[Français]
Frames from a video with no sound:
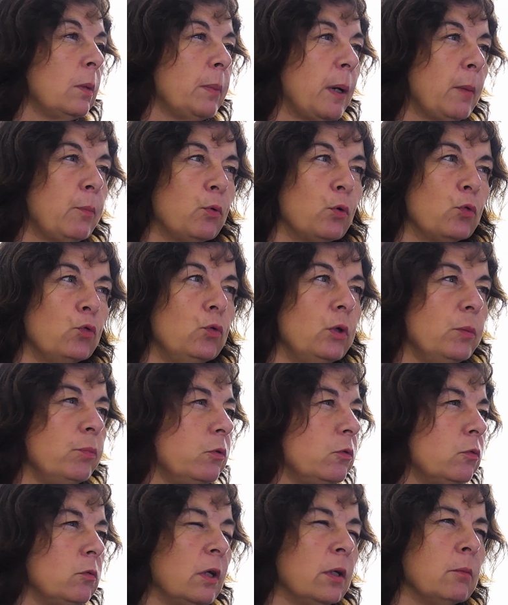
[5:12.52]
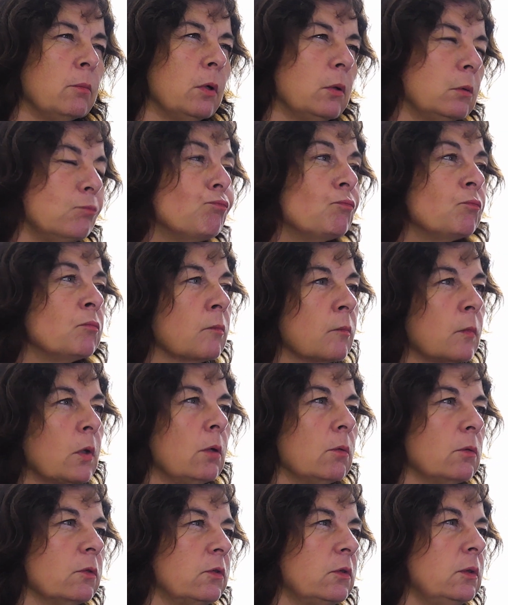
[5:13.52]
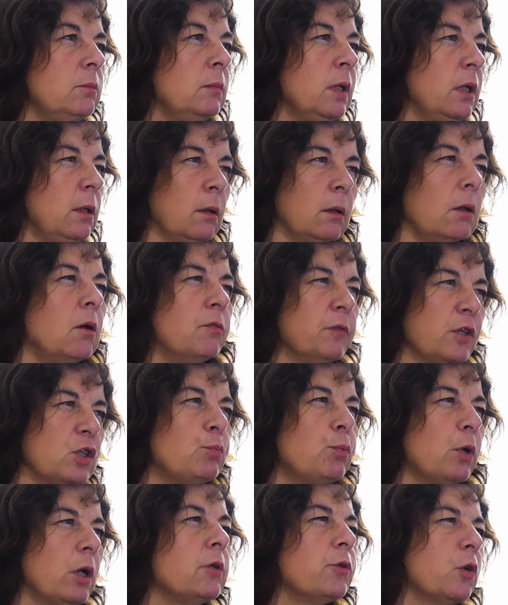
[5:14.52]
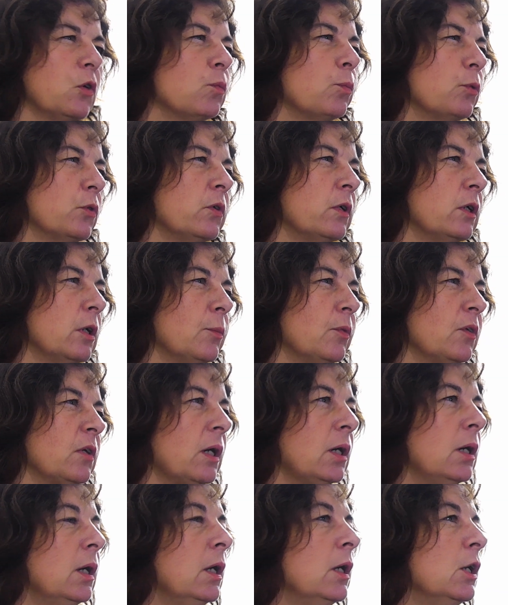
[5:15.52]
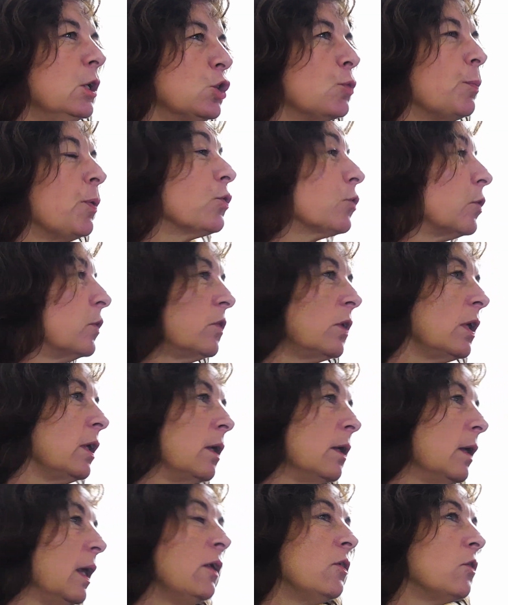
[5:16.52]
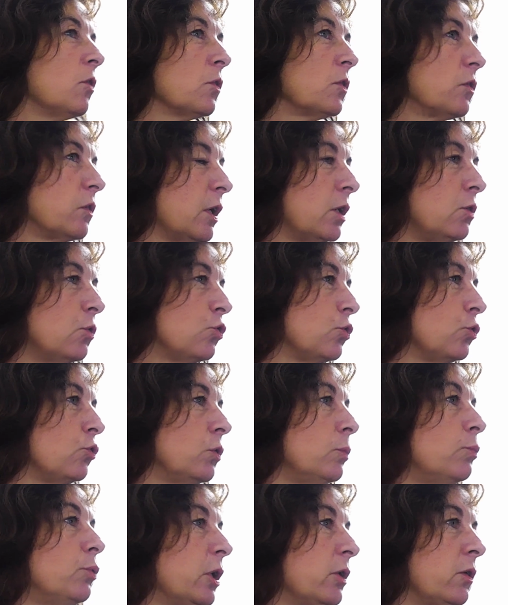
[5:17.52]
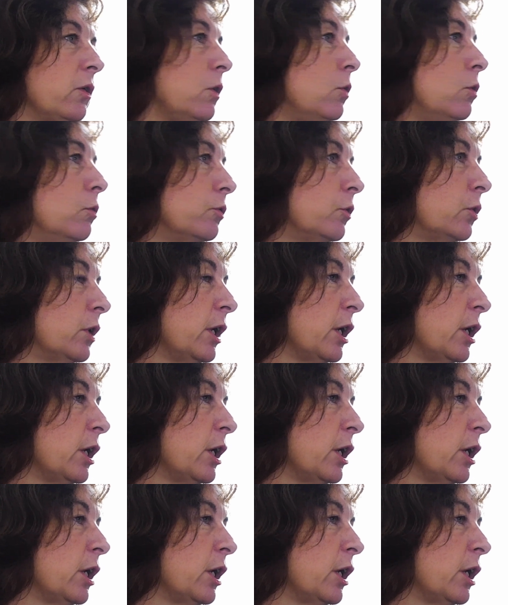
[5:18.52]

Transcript: pas pour nous et puis soudainement on se dit mais en fait je pourrais le transposer comme ça. Je pense que c'est essentiel aujourd'hui pour être innovant et